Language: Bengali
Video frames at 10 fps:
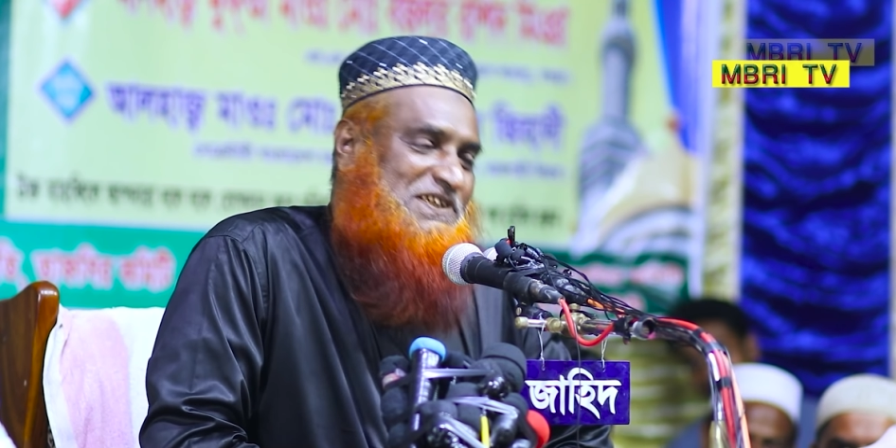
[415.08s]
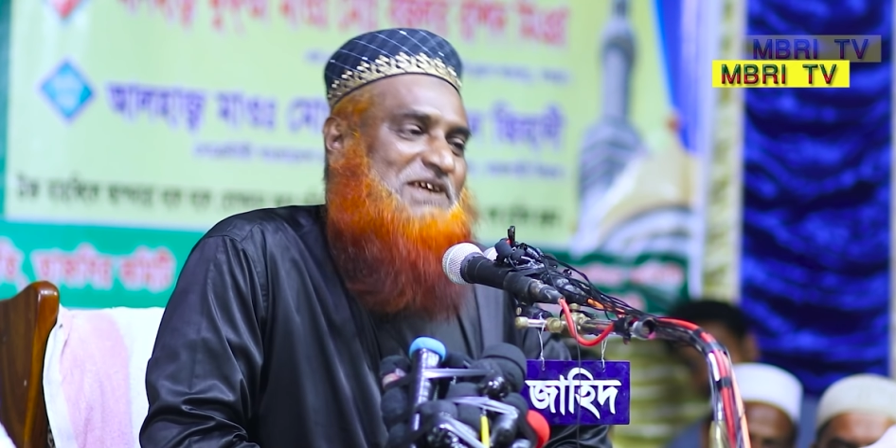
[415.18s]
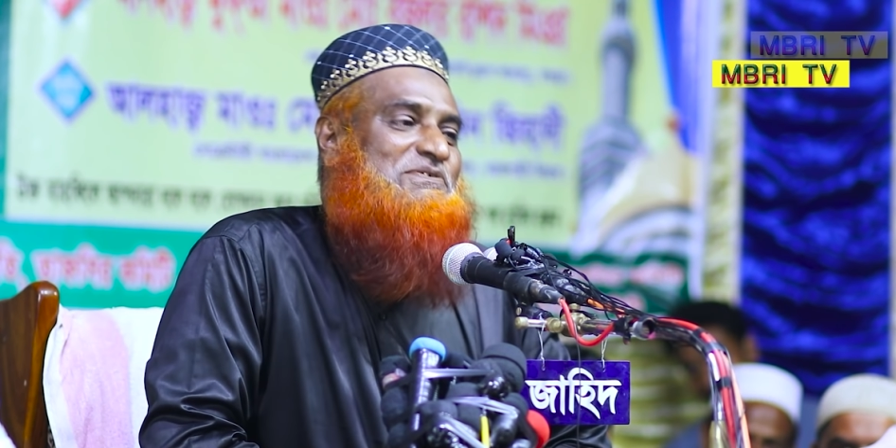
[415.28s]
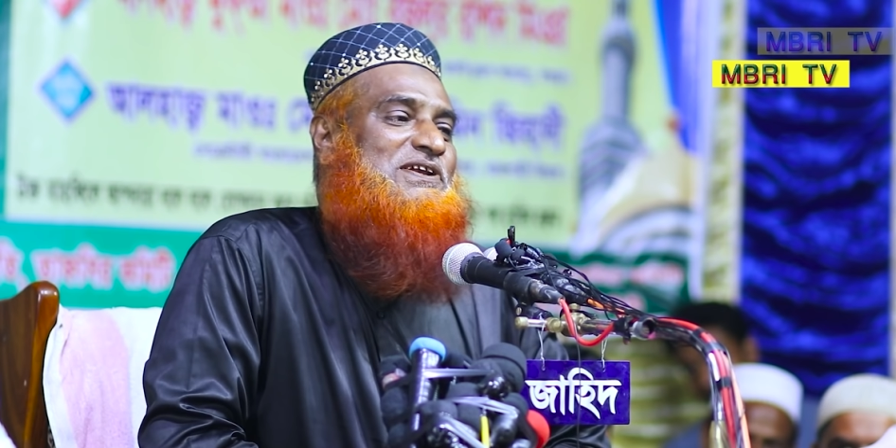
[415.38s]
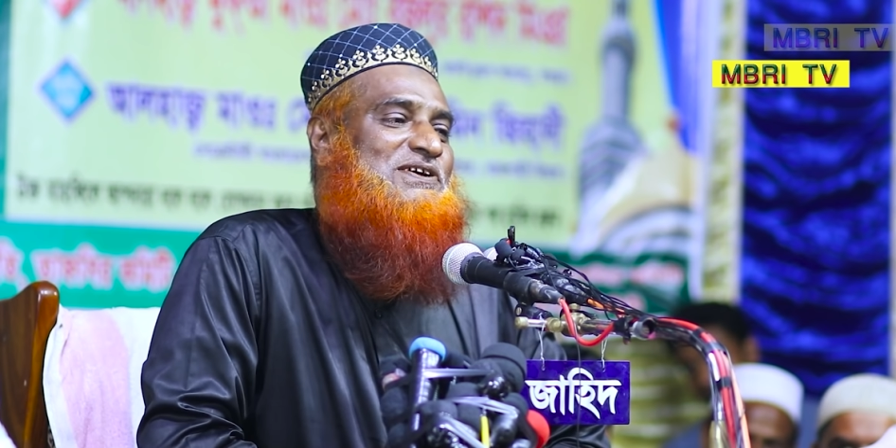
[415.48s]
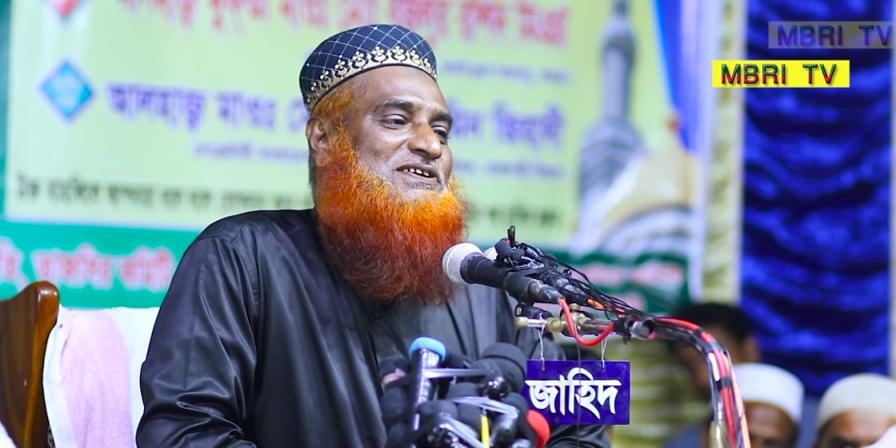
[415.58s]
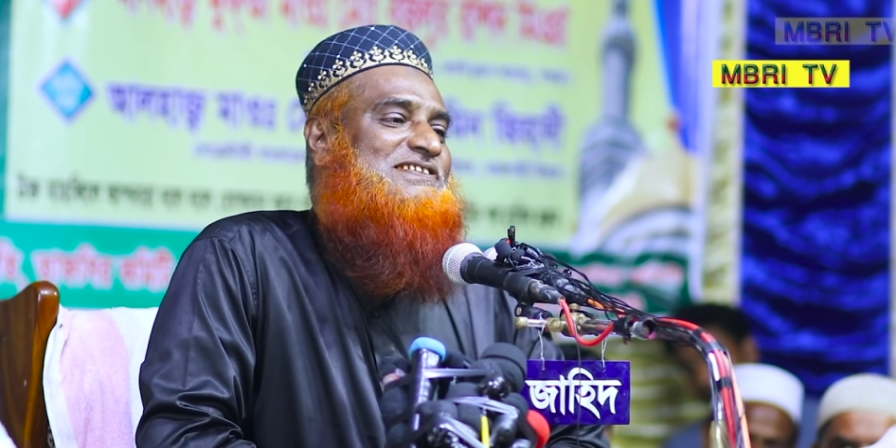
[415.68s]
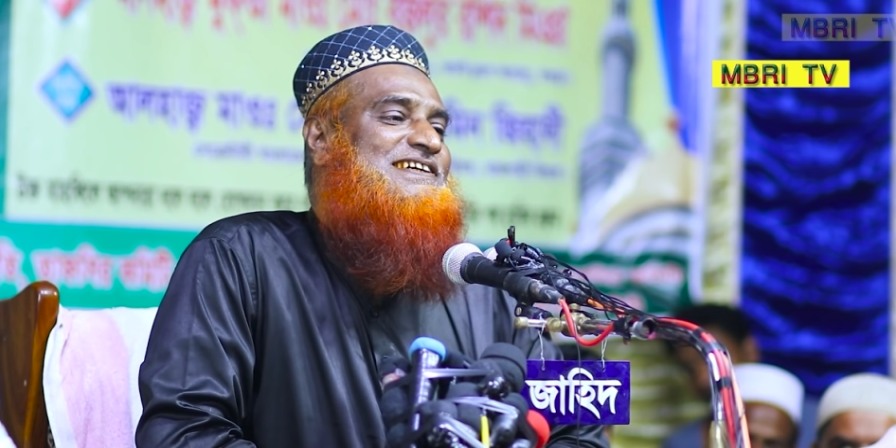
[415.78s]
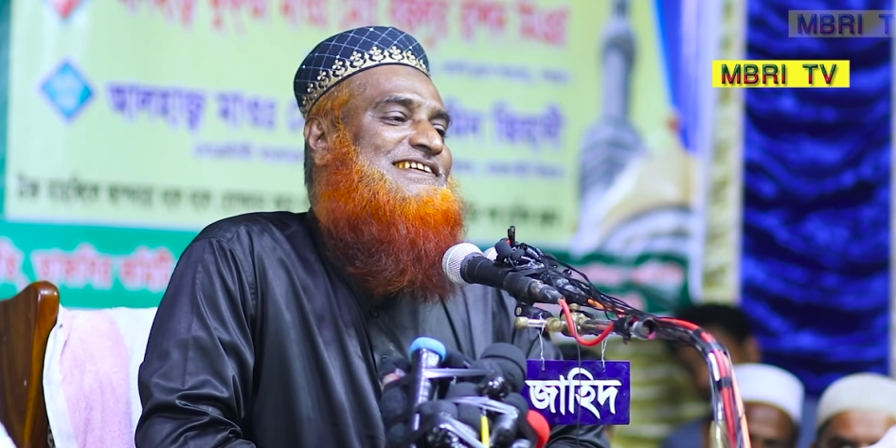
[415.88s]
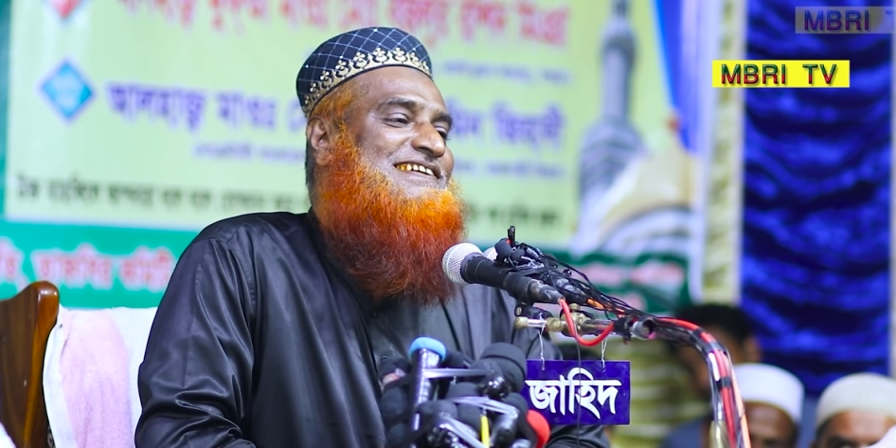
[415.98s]
কি মনে
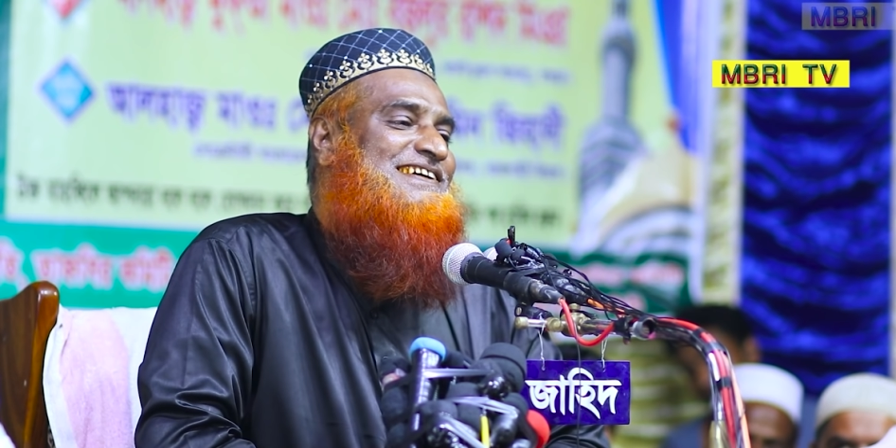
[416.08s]
করছেন